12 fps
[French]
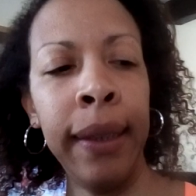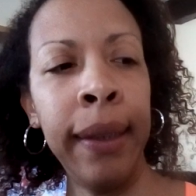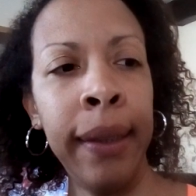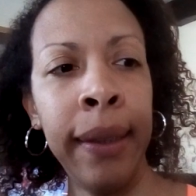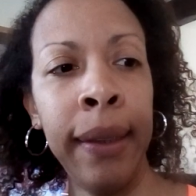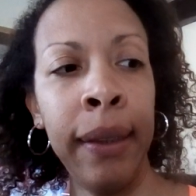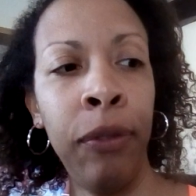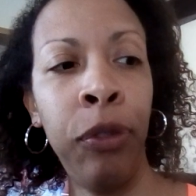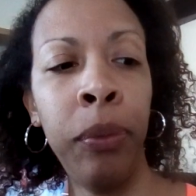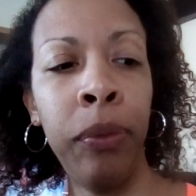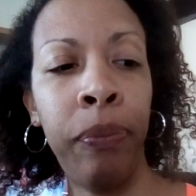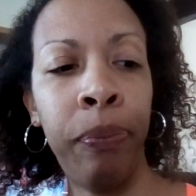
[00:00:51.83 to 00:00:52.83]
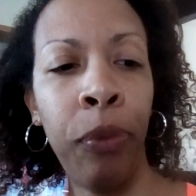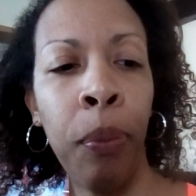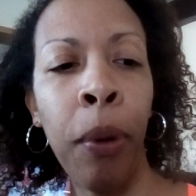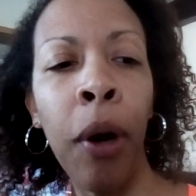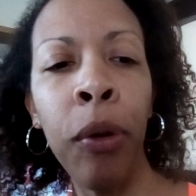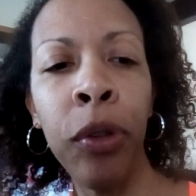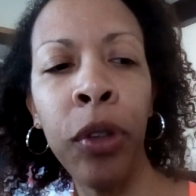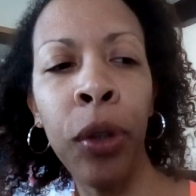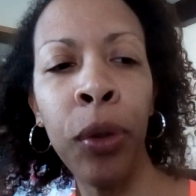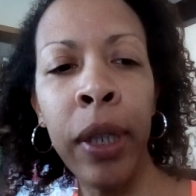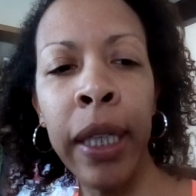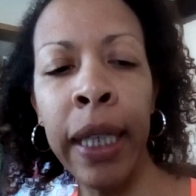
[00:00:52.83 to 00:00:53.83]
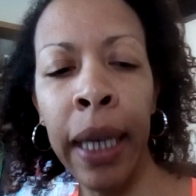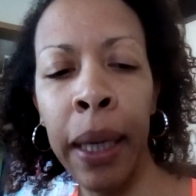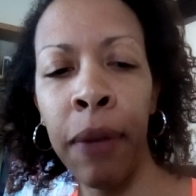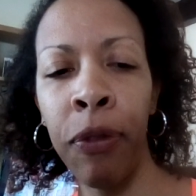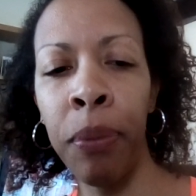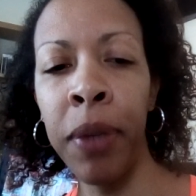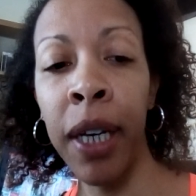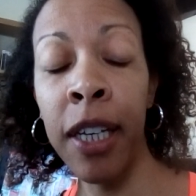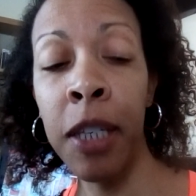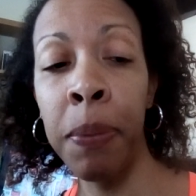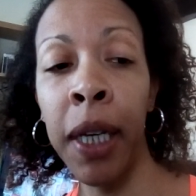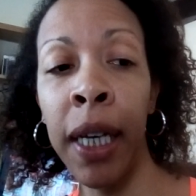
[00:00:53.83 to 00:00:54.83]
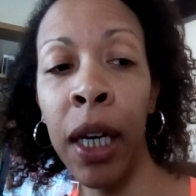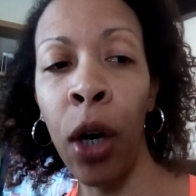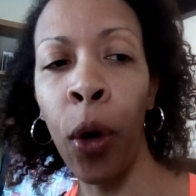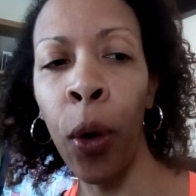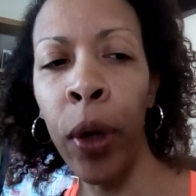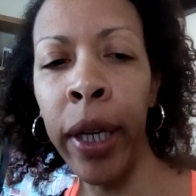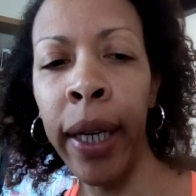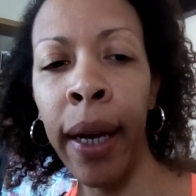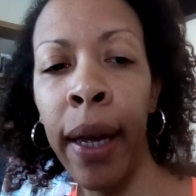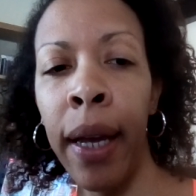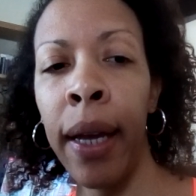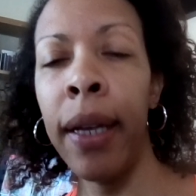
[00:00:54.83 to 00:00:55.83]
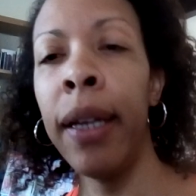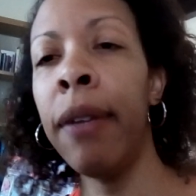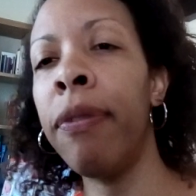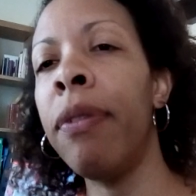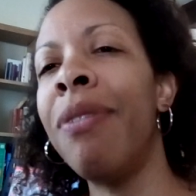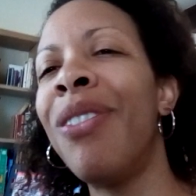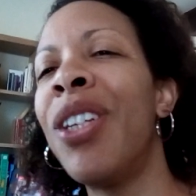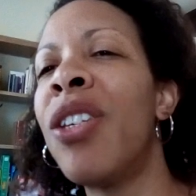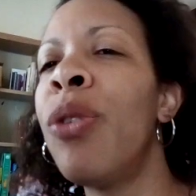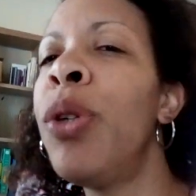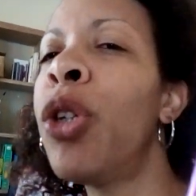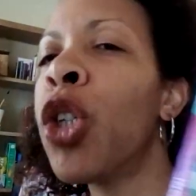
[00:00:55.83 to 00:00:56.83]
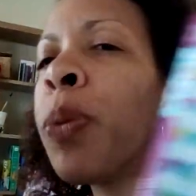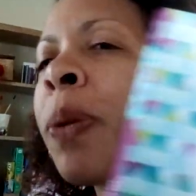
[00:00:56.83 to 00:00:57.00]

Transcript: euh, faut, prendre le temps de le lire, il faut bien respirer, relire. C'est celui que je